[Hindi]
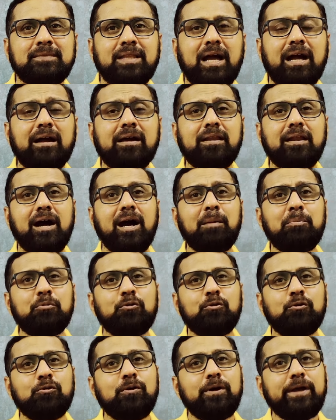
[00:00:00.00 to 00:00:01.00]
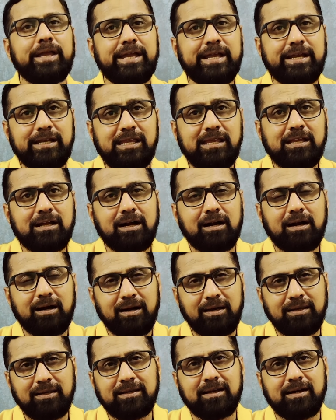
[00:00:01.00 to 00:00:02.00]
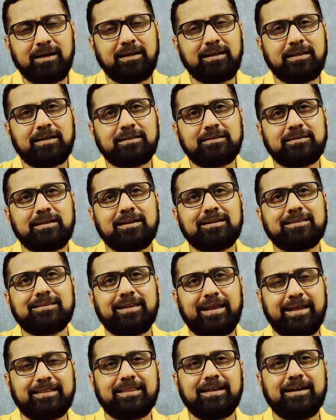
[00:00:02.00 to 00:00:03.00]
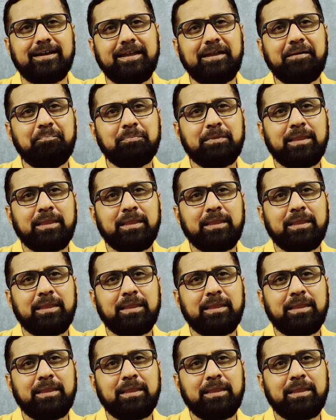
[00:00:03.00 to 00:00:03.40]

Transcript: अगर आपको एडी का हल्का हल्का दर्द रहता है